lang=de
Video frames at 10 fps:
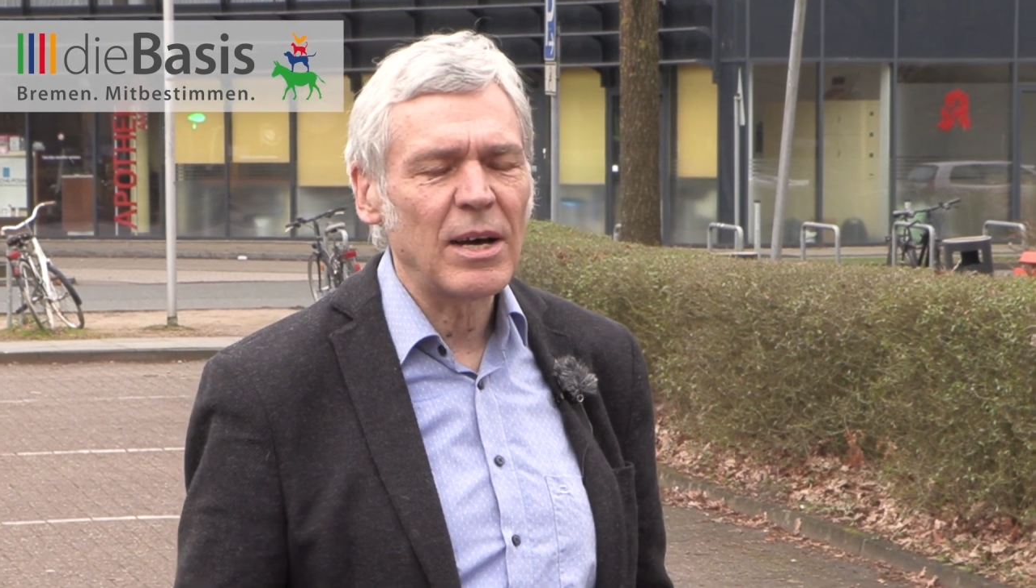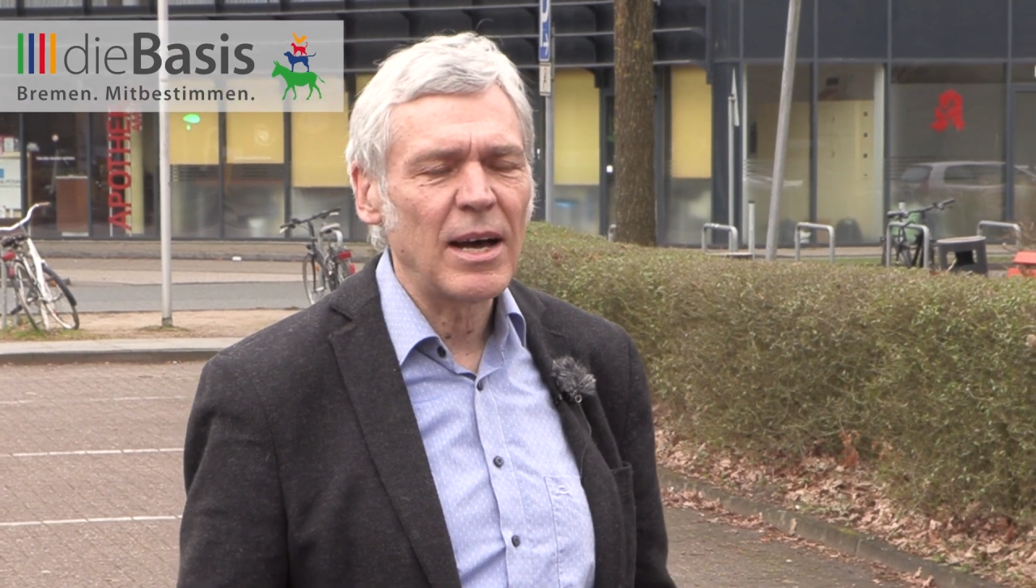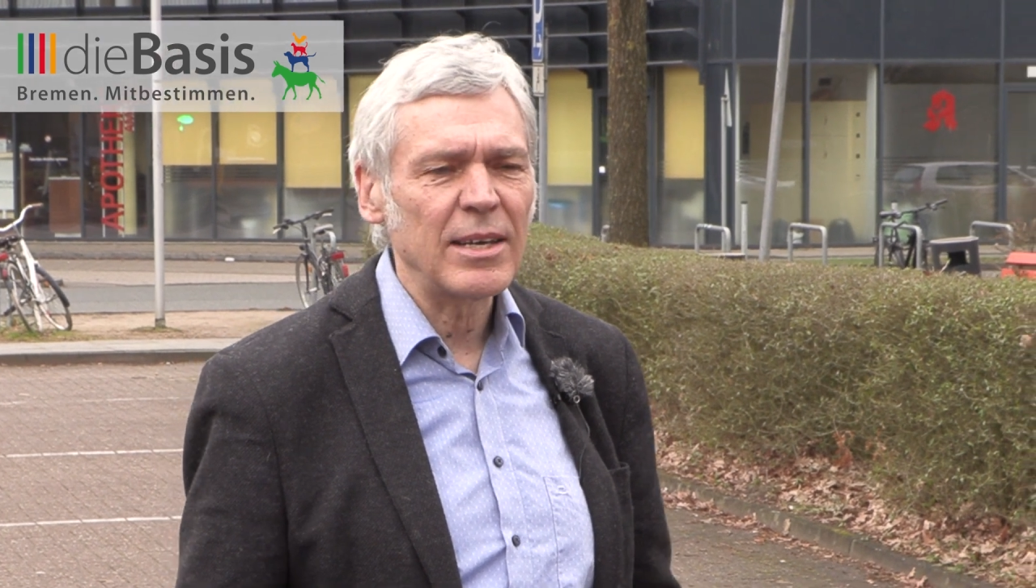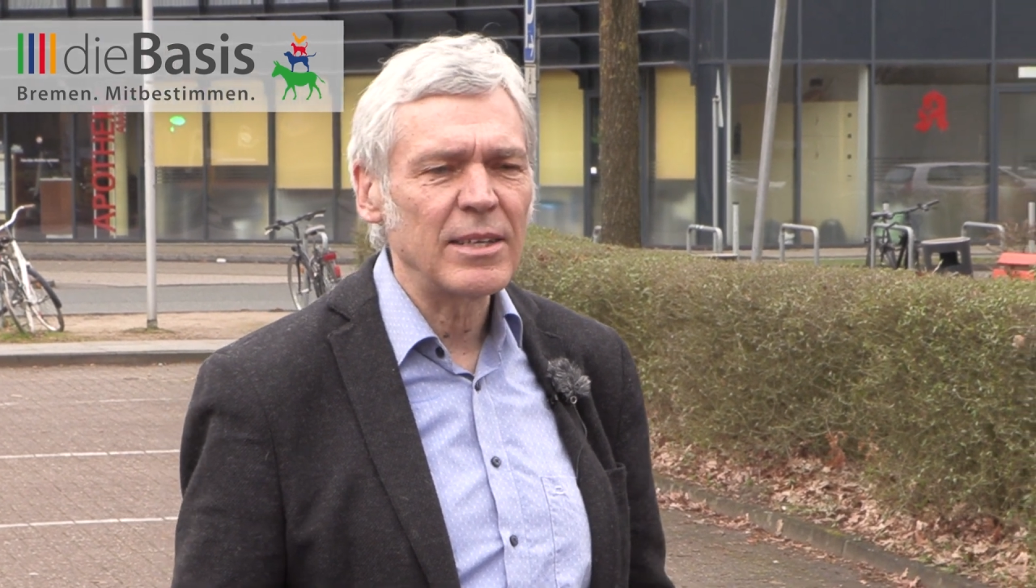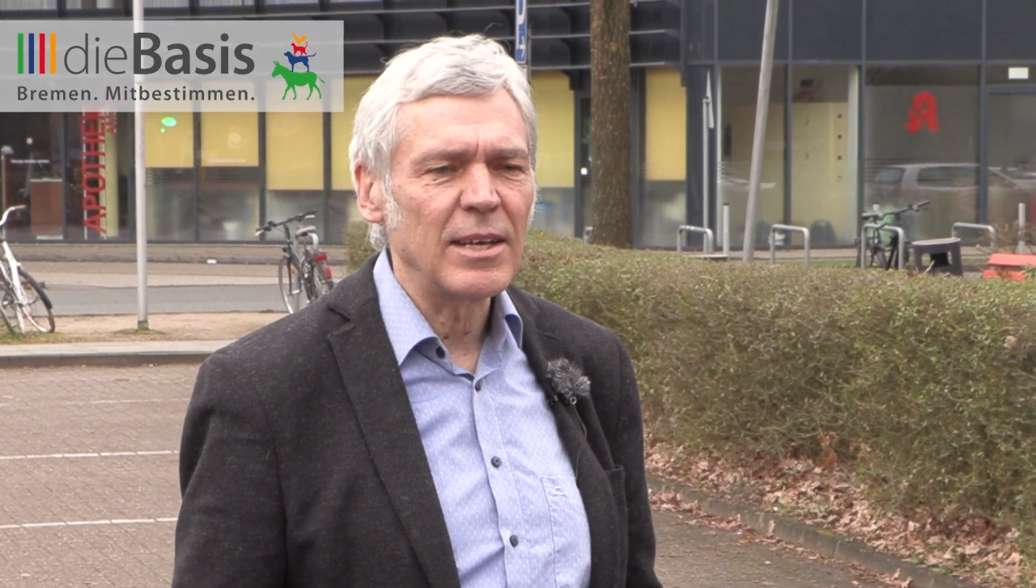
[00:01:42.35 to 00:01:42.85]

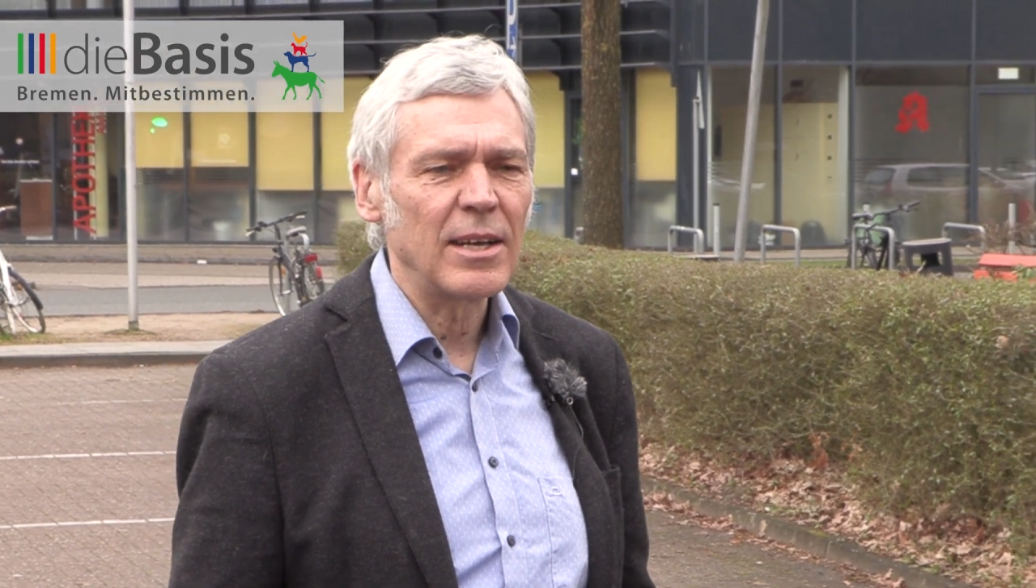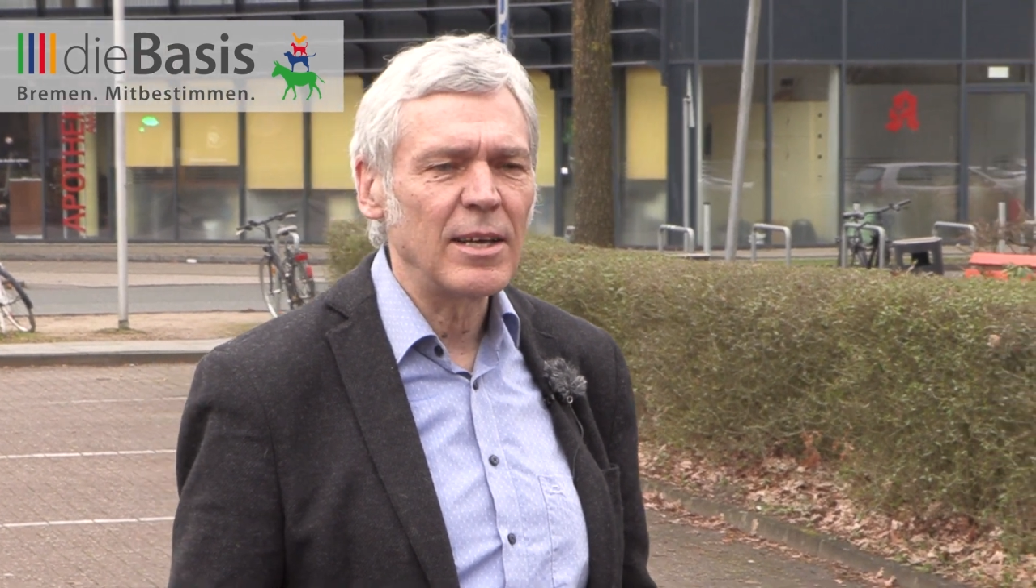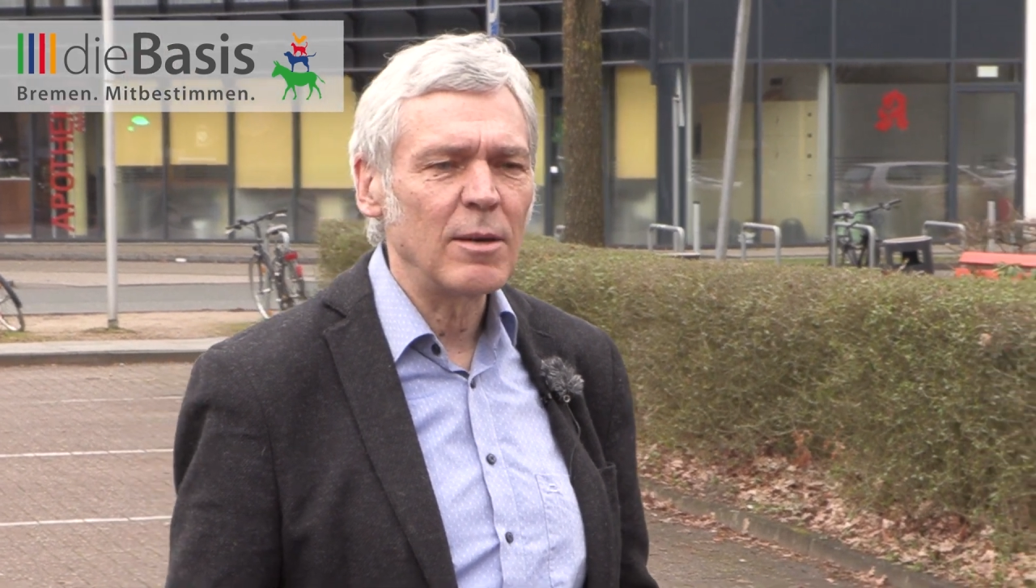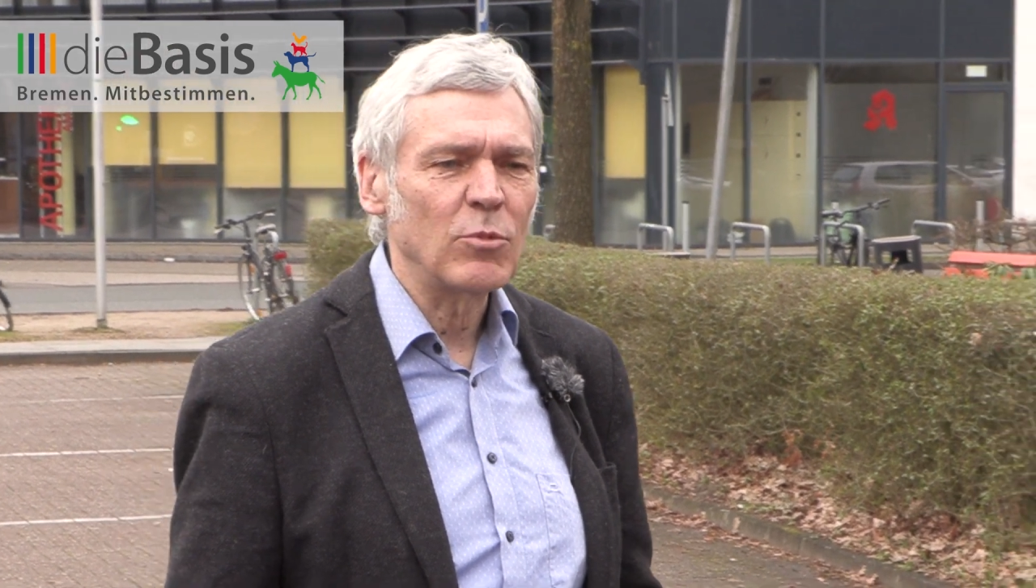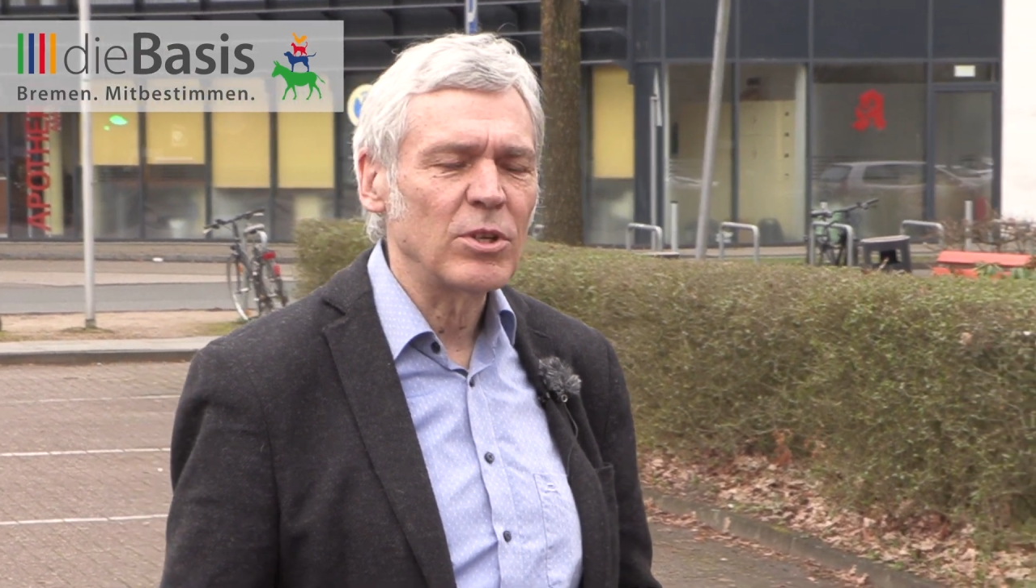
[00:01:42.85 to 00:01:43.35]
Bereichen
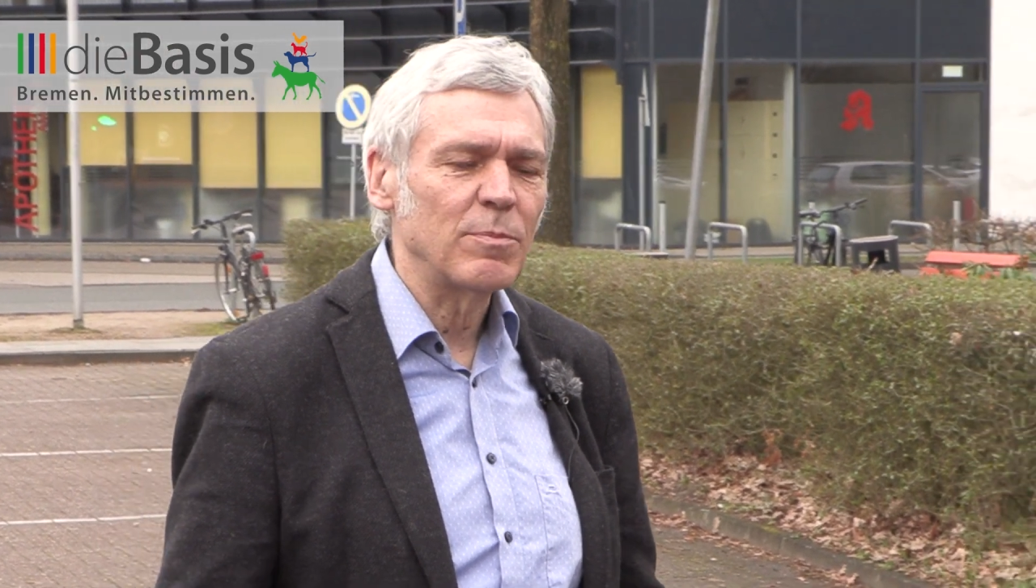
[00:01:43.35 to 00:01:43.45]
erleben und